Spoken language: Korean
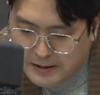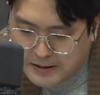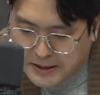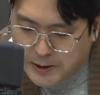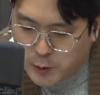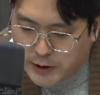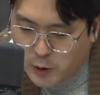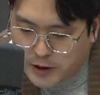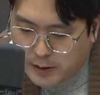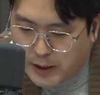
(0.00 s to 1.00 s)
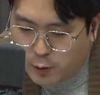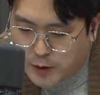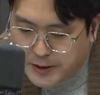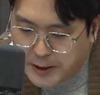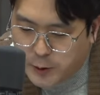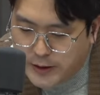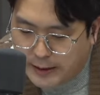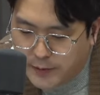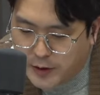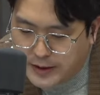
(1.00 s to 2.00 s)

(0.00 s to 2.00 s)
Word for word: 세종실록 11권 세종 3년